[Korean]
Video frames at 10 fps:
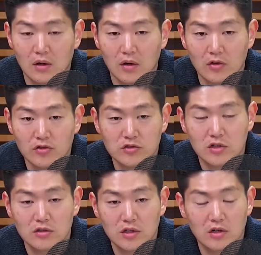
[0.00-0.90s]
어,
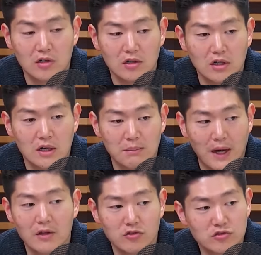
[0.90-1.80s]
윤석열
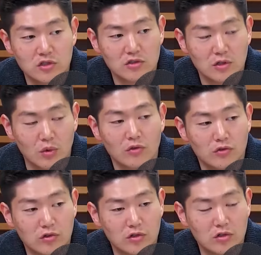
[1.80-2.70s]
반 윤석열
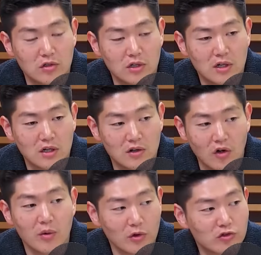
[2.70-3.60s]
원툴
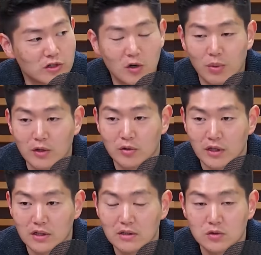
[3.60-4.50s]
거의 원툴이라고 봐도
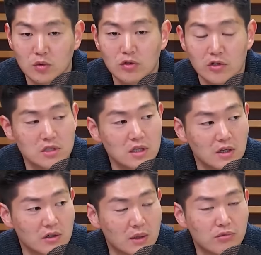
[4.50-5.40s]
되는 조국 혁신당
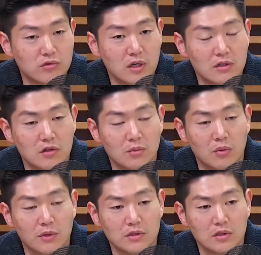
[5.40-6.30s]
이렇게 부흥하는 걸
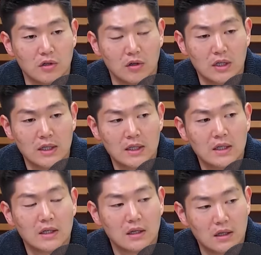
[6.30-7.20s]
보면서
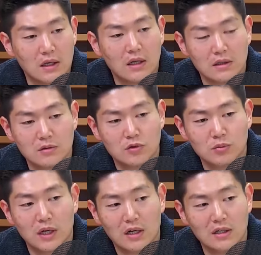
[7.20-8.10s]
아,
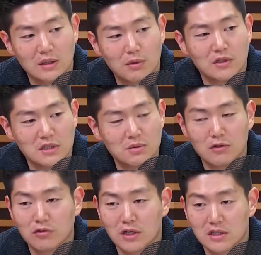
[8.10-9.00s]
좀 약간 이번
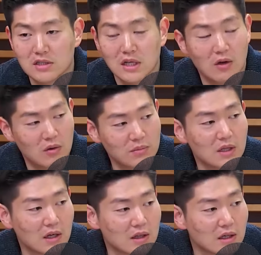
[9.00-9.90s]
22대 국회 진짜
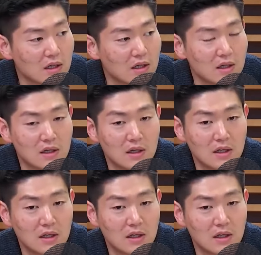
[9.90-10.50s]
험난하겠다.